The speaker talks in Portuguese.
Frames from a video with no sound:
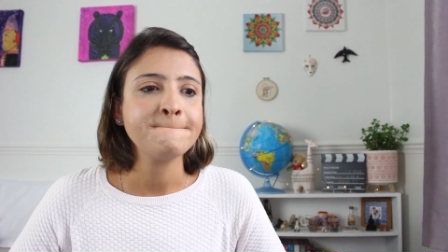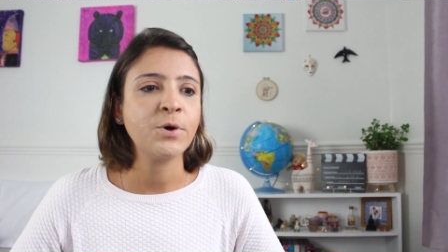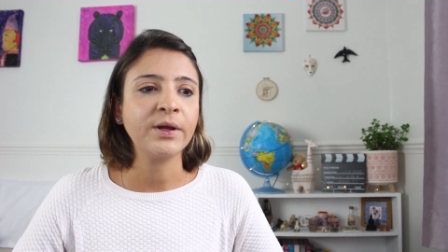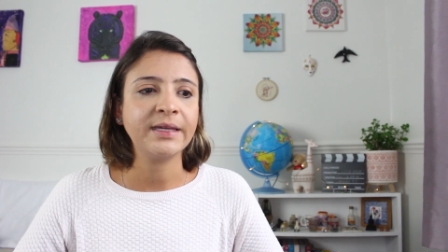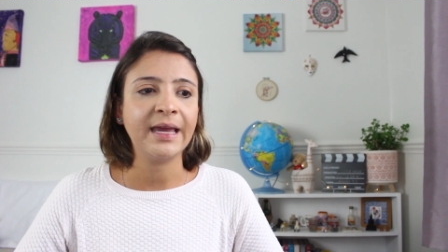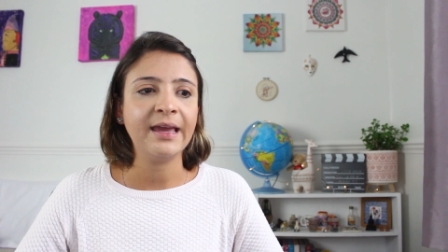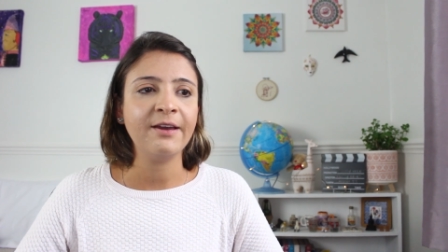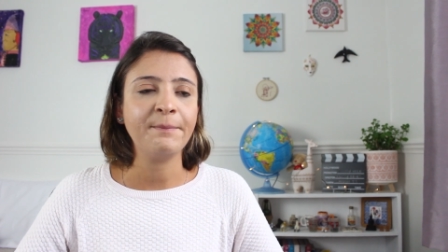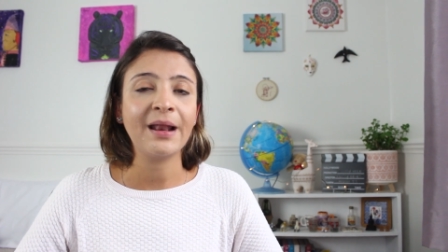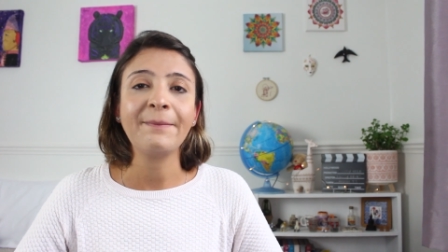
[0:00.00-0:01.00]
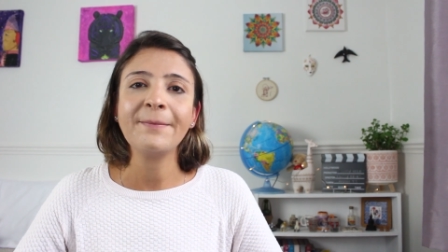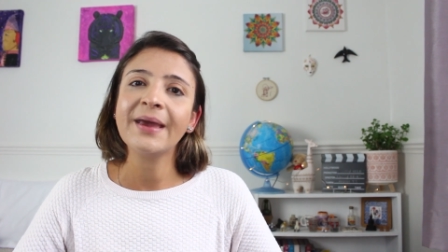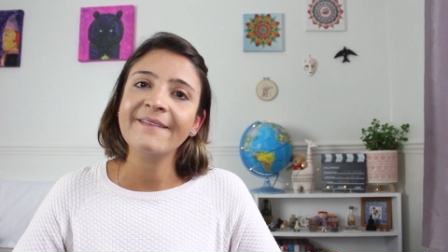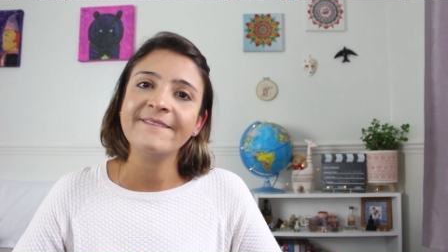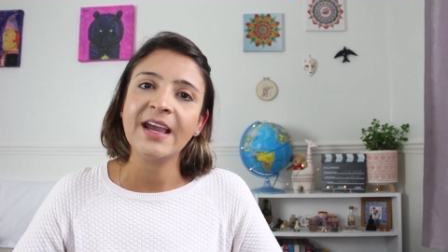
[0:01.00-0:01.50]
porque pela
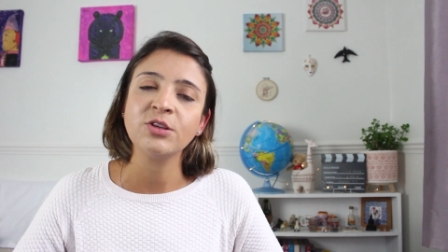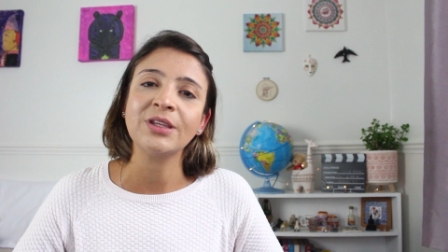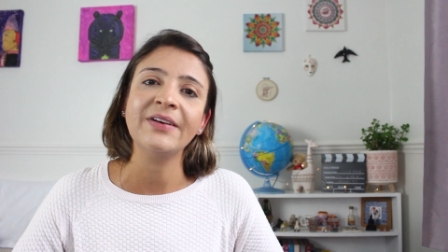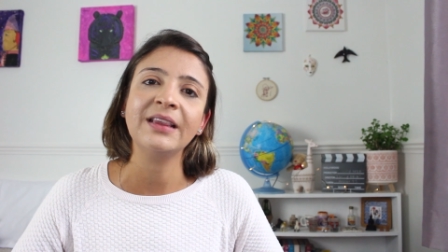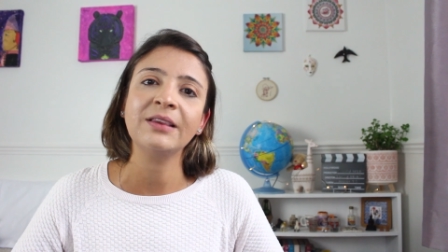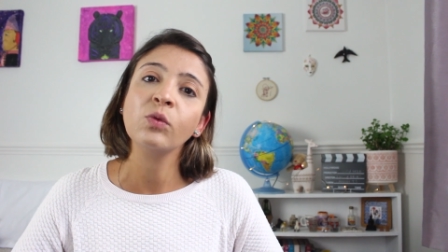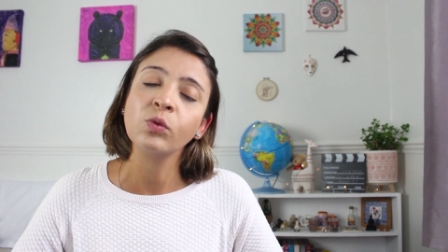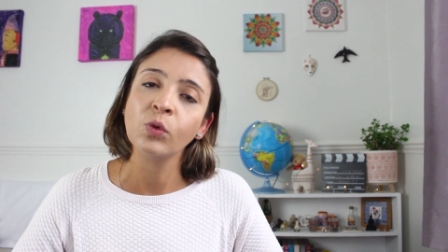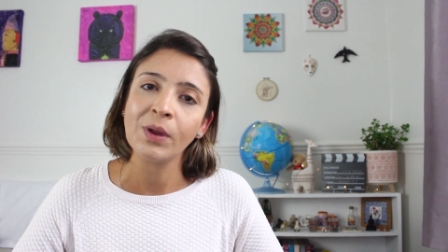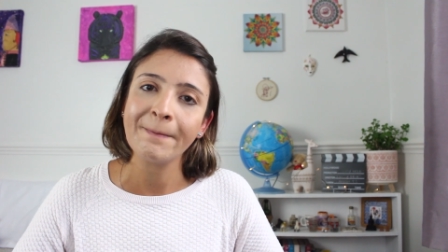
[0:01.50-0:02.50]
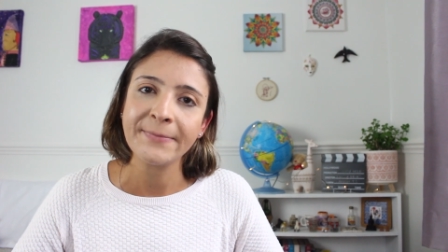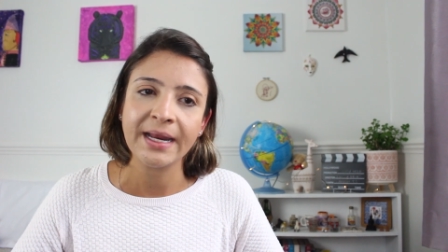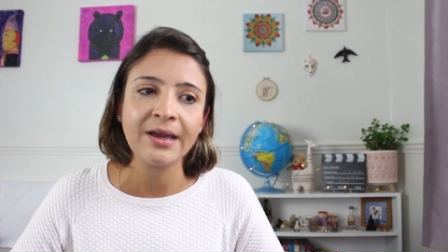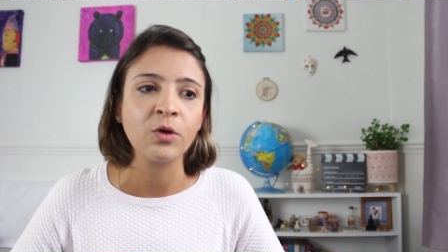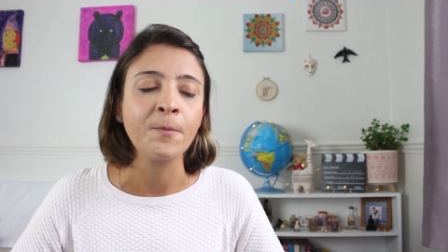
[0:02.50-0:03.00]
primeira vez eu estava num
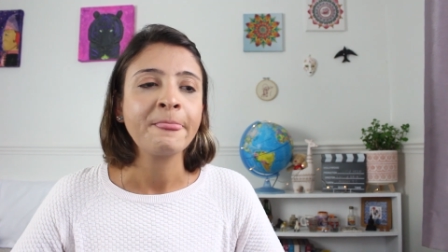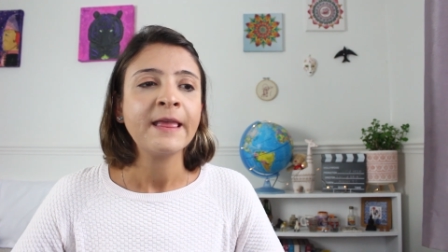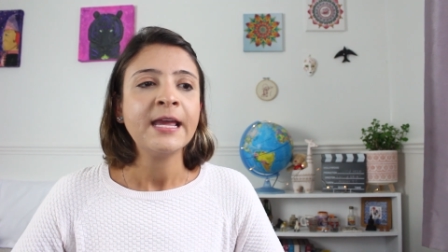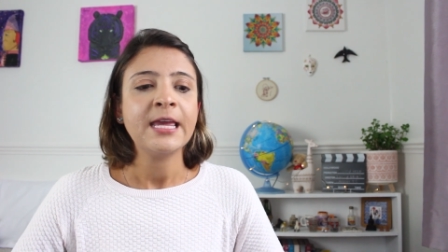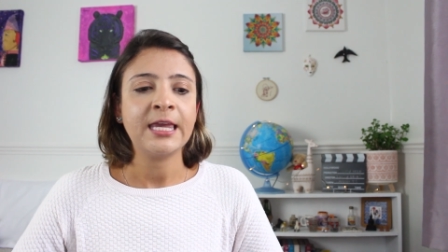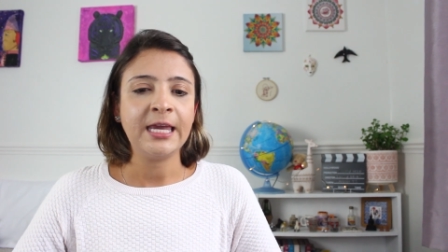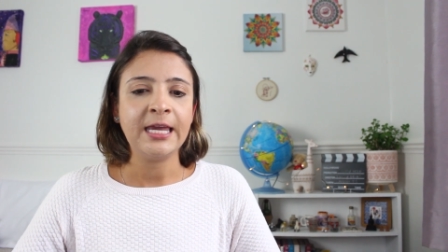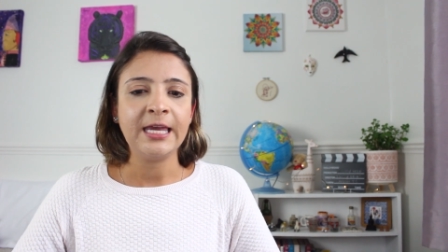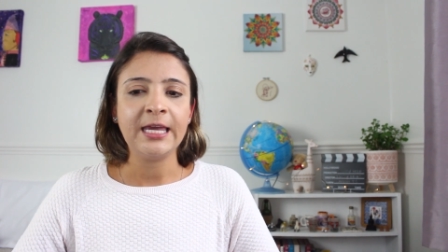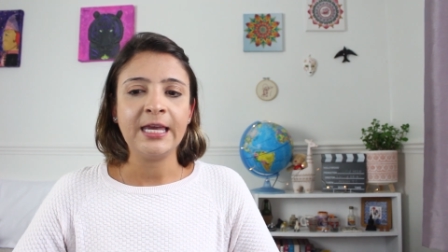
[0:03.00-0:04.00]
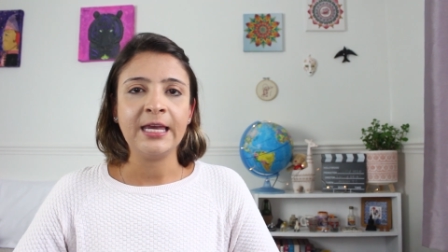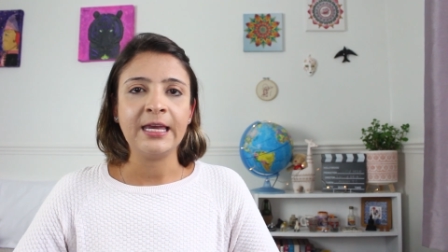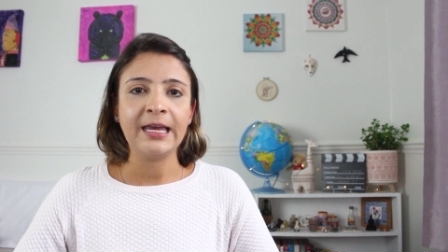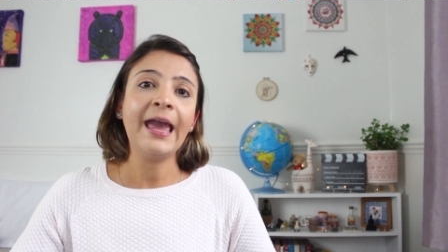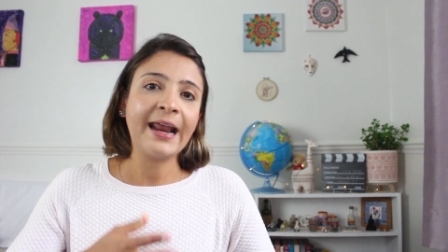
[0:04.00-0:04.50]
emprego
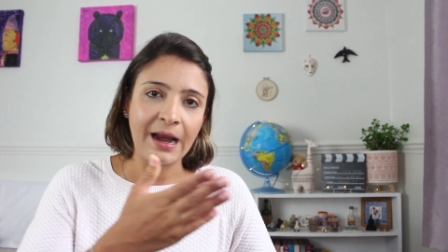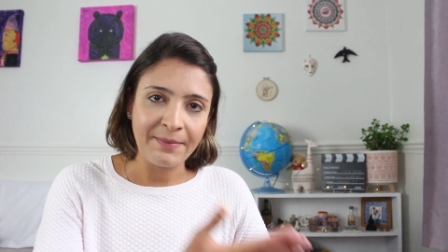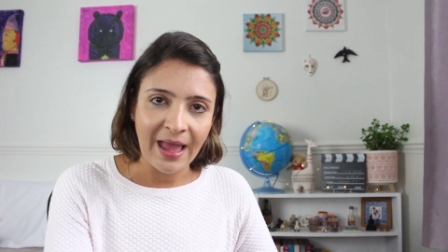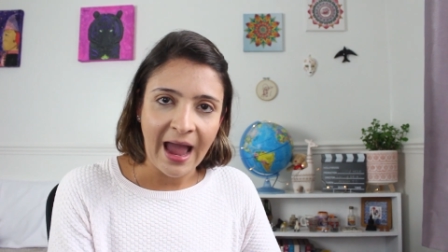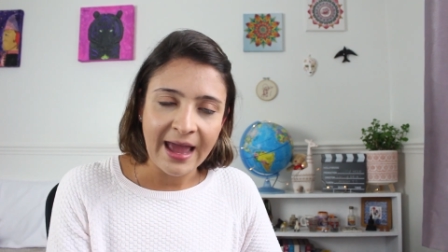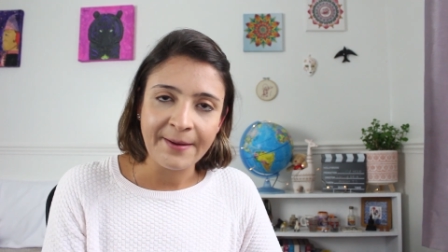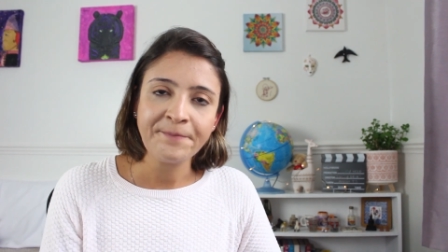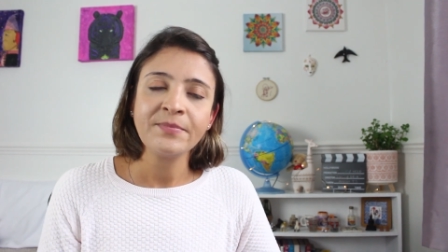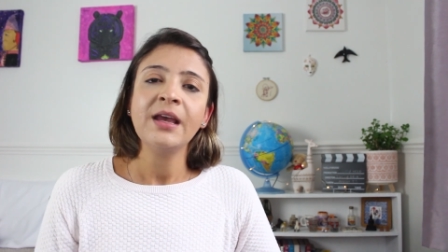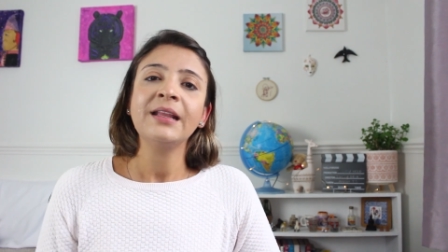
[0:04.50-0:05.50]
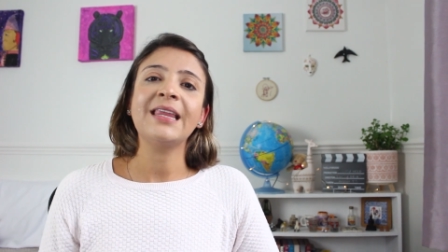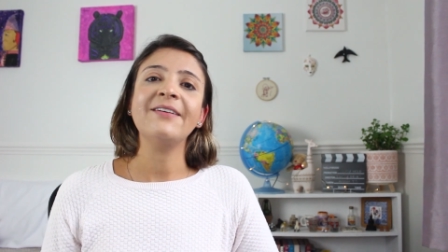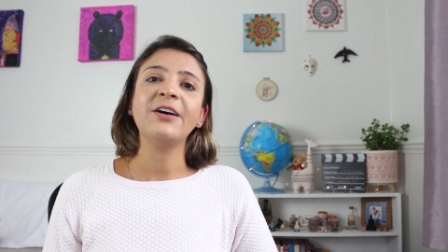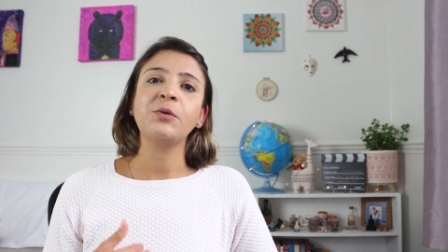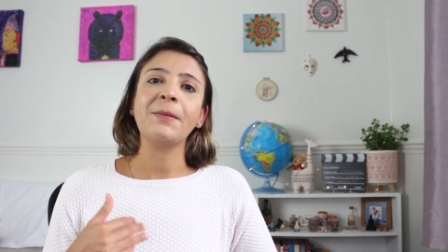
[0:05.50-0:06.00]
que era na minha área,
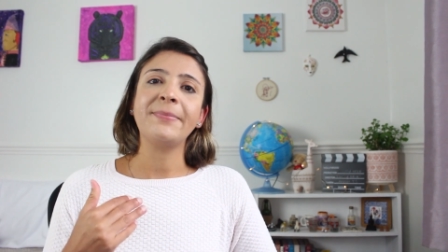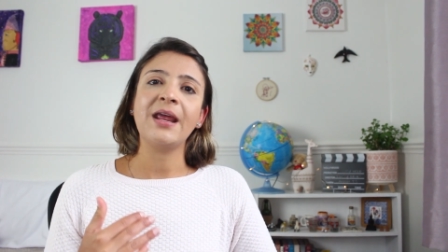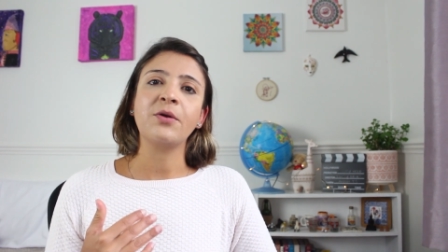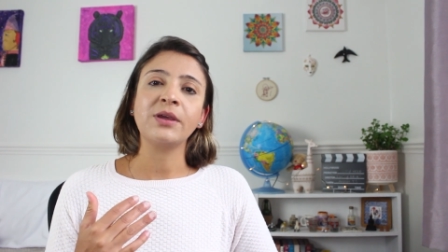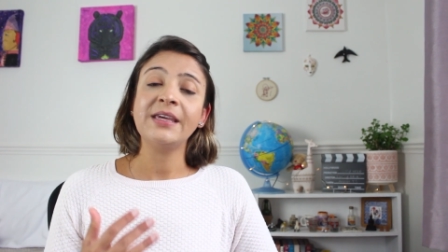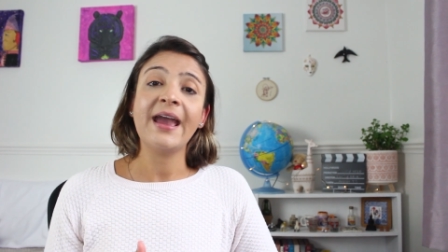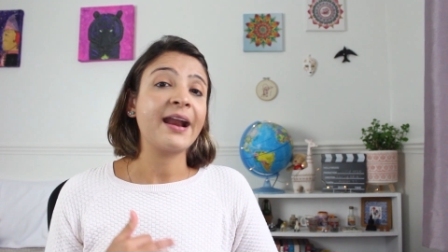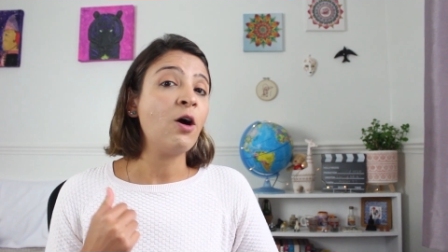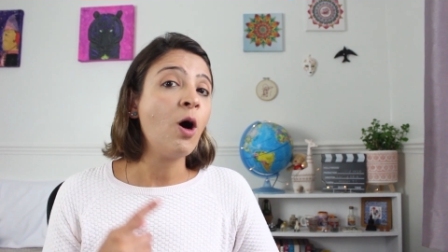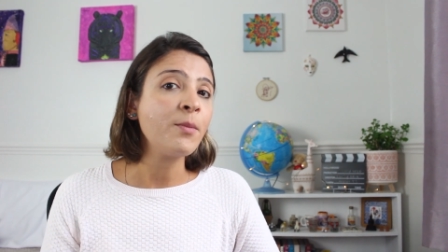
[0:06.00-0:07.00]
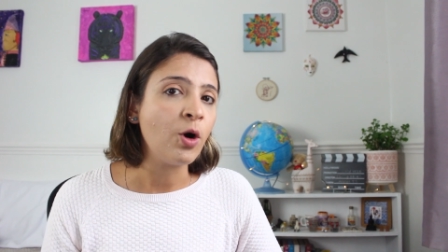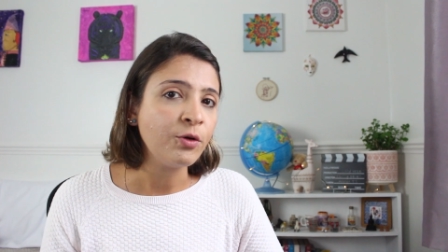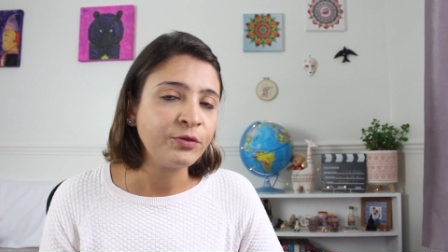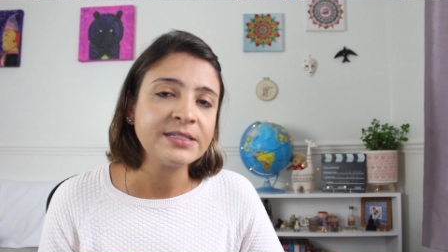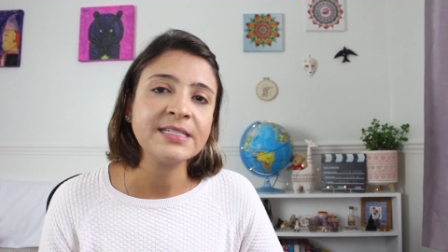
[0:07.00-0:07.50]
estava num emprego que era home
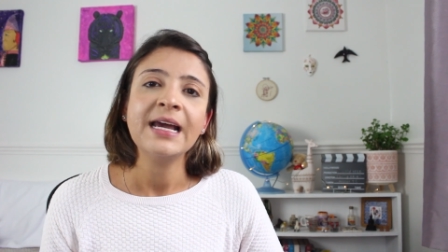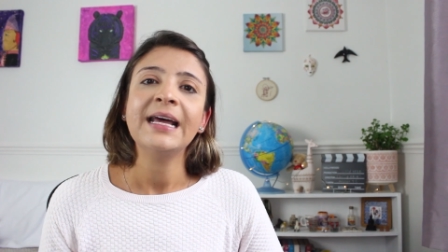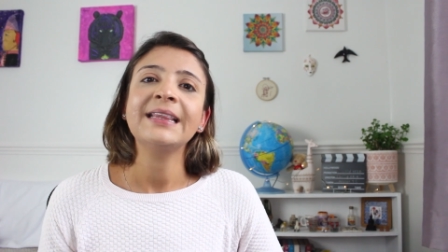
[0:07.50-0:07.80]
office,